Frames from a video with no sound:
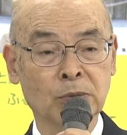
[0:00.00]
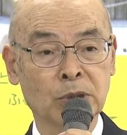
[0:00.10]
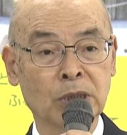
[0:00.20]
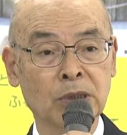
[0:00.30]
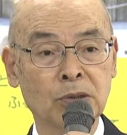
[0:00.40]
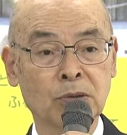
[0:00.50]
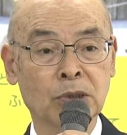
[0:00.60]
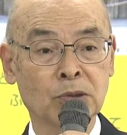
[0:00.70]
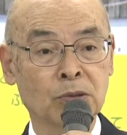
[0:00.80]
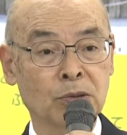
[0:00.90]
もできるよう
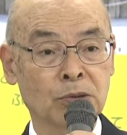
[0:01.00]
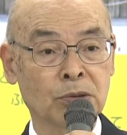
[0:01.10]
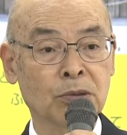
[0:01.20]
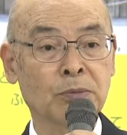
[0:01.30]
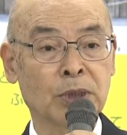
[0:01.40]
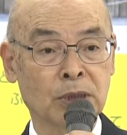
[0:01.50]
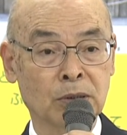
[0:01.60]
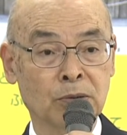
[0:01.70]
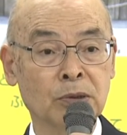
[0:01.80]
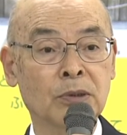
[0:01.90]
な状況を作るべきだ
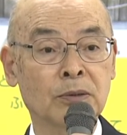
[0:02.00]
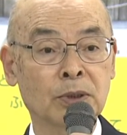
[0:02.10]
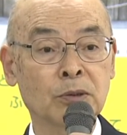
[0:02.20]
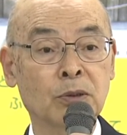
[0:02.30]
というふうに私